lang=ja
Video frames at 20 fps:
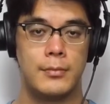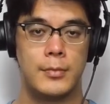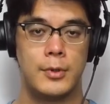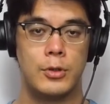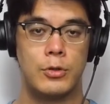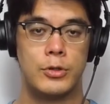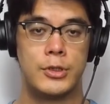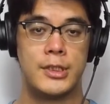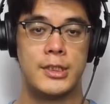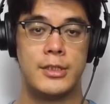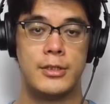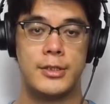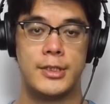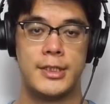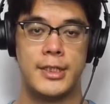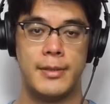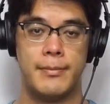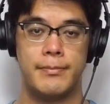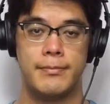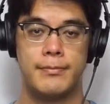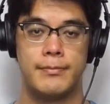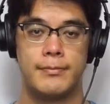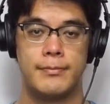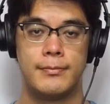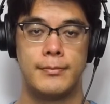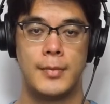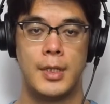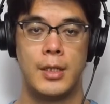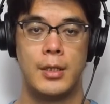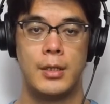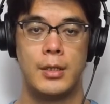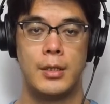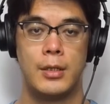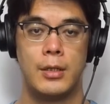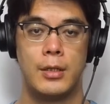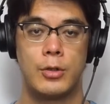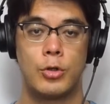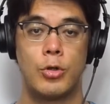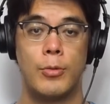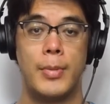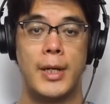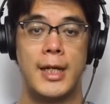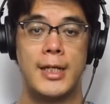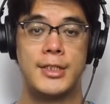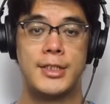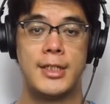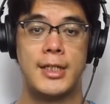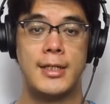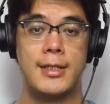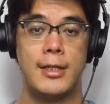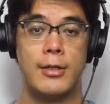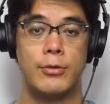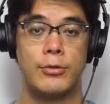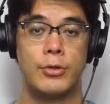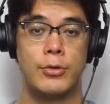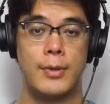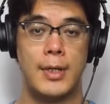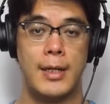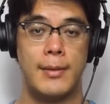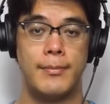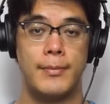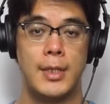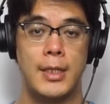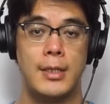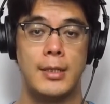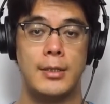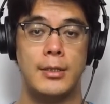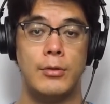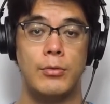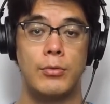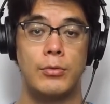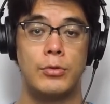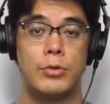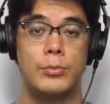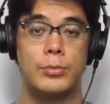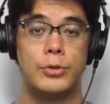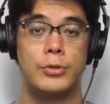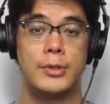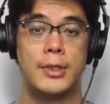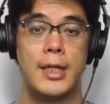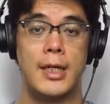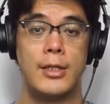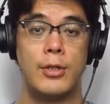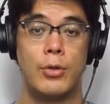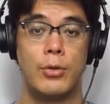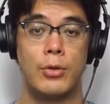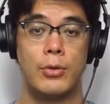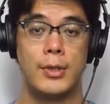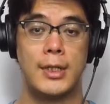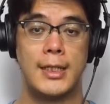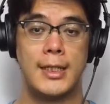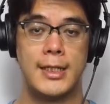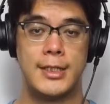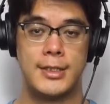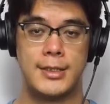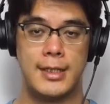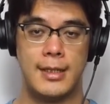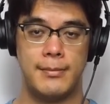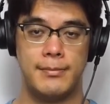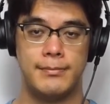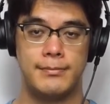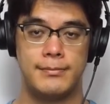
星印。小林秀夫とは日本の文芸評論家でした。